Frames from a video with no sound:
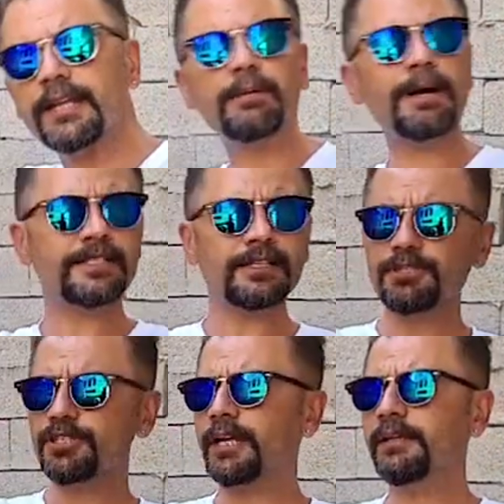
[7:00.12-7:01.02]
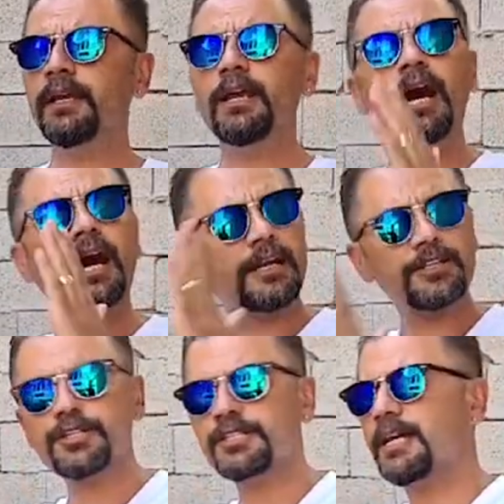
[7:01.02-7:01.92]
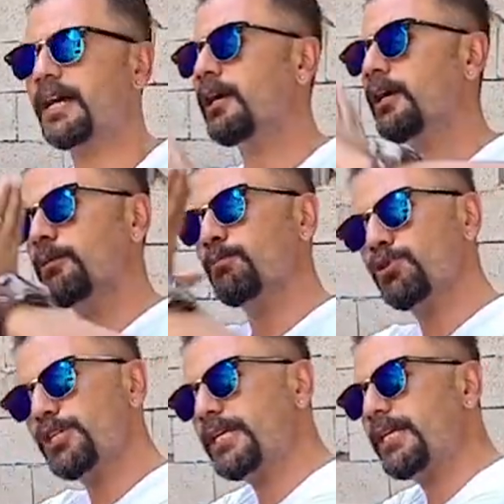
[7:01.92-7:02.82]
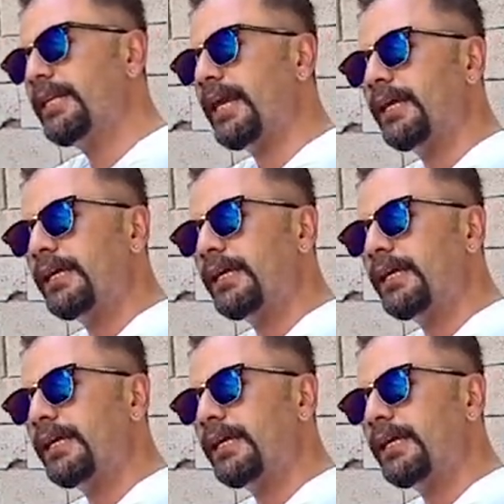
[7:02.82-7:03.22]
de bahsetmişken aracınıza bu şekilde